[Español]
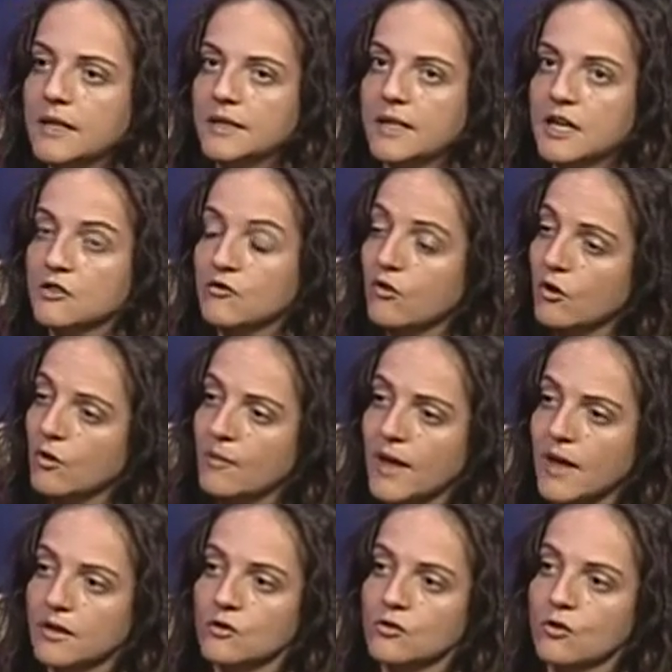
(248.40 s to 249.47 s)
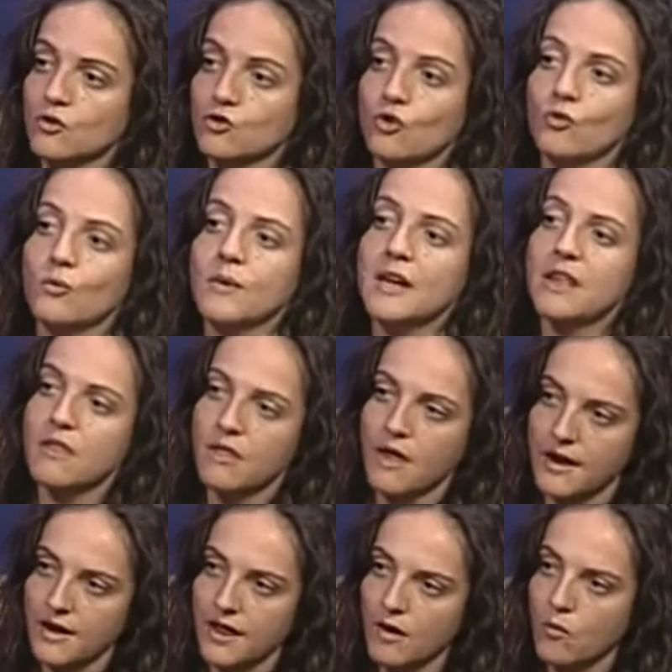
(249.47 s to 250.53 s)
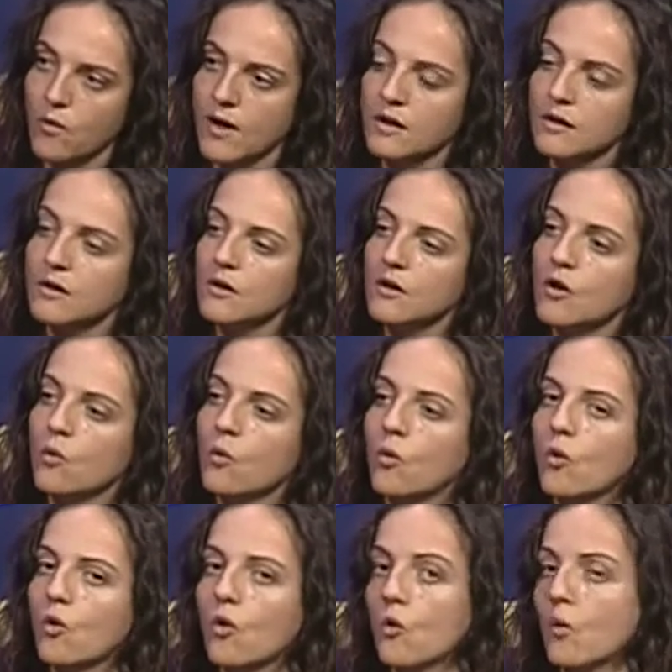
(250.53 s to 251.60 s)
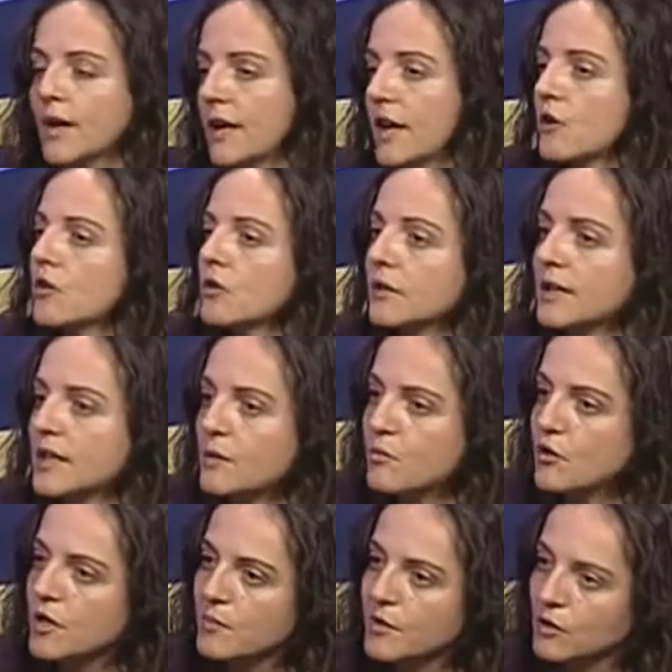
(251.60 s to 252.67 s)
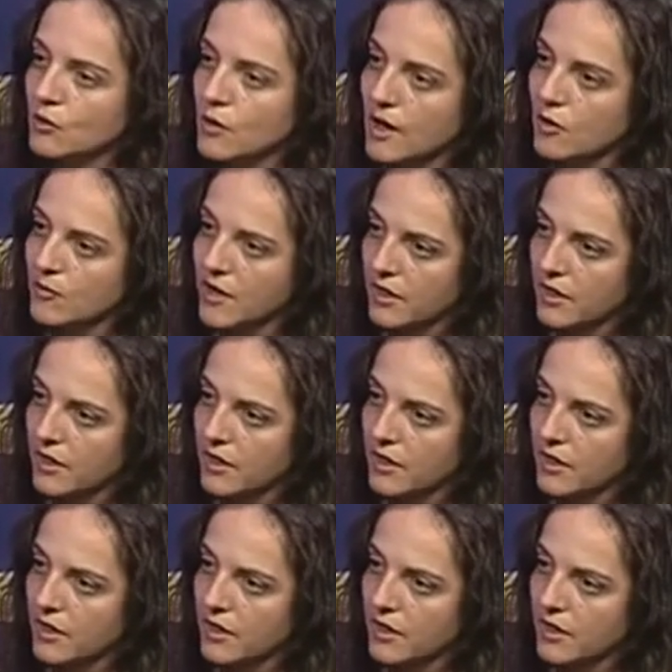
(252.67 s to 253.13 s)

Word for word: y transforma o solubiliza al agua con cualquier tipo de pintura